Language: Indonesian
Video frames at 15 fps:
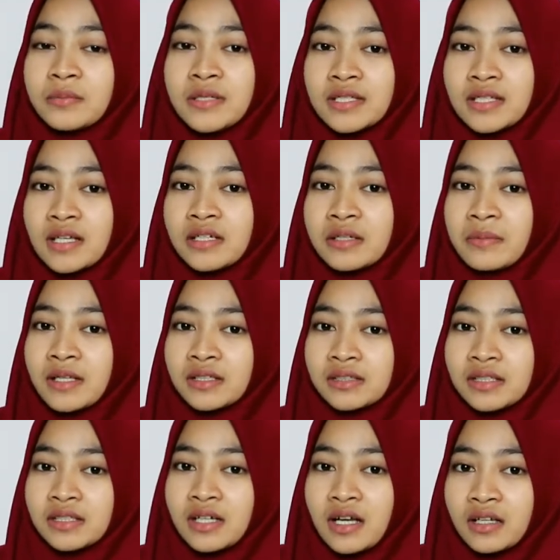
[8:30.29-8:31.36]
bisa
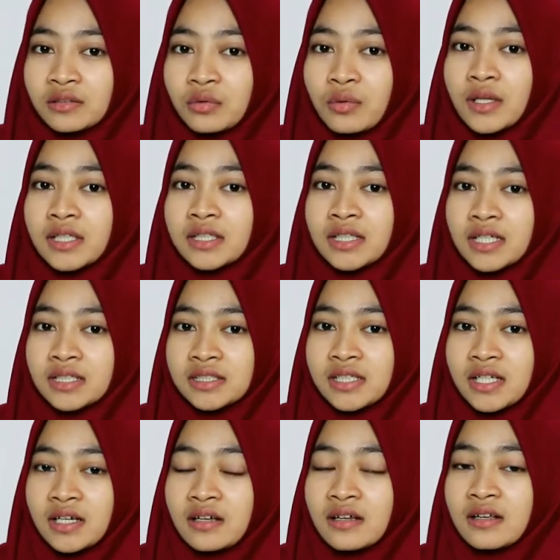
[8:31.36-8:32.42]
dipastikan
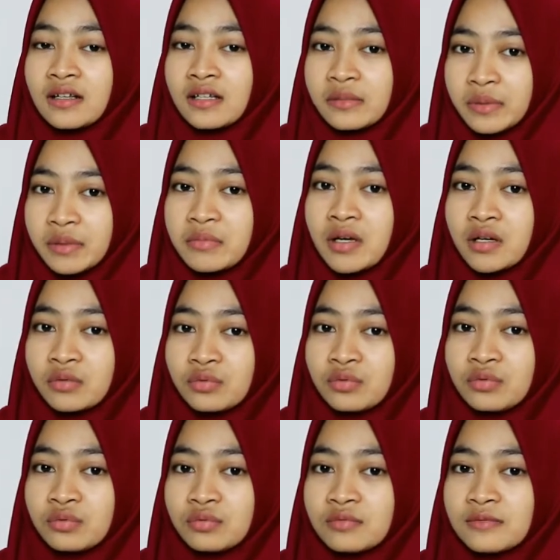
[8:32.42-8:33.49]
kualitasnya lebih bagus